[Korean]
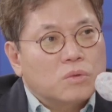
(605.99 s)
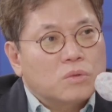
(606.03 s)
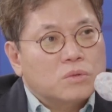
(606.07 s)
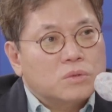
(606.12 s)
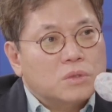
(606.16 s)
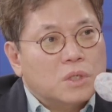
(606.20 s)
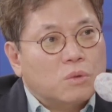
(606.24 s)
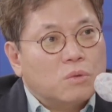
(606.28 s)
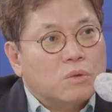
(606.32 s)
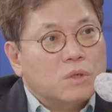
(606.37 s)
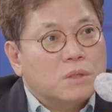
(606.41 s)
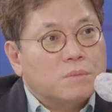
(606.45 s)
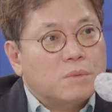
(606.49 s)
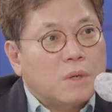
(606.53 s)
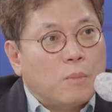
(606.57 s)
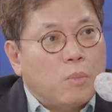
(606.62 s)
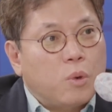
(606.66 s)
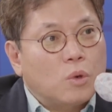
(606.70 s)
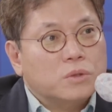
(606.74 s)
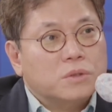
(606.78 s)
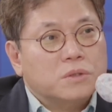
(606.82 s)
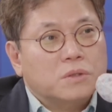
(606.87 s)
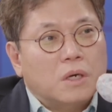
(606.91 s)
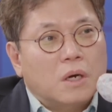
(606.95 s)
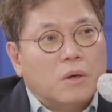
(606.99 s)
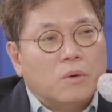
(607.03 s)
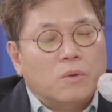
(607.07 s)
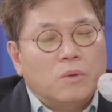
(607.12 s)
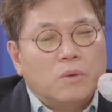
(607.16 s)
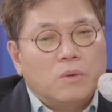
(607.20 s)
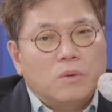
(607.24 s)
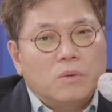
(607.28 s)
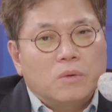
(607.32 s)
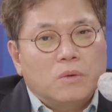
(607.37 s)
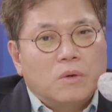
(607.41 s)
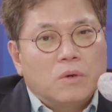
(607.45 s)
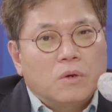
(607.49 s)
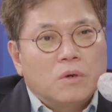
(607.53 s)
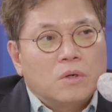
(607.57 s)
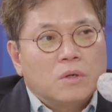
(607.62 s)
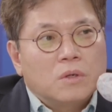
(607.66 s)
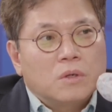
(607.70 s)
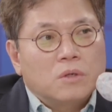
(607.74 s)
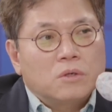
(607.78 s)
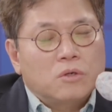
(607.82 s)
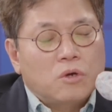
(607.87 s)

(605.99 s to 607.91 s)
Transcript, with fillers: 채권 금리가 폭등하고 음.